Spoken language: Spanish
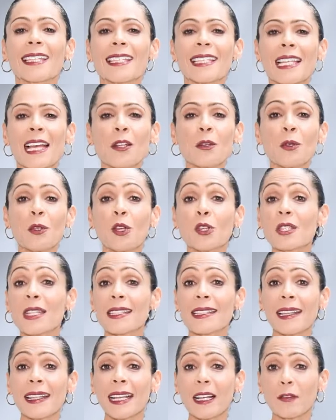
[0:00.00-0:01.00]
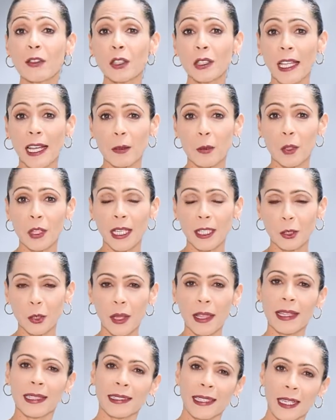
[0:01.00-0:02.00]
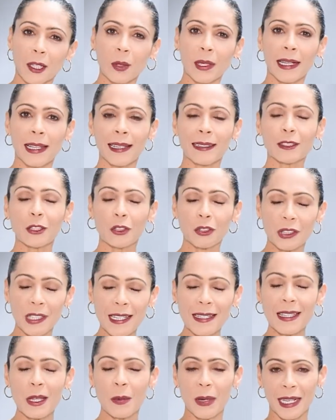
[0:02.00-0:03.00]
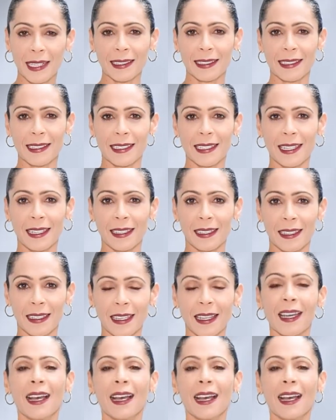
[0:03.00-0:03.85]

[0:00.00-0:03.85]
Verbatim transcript: Saludos, es Erika Fontalvo, directora del diario El Heraldo desde Barranquilla.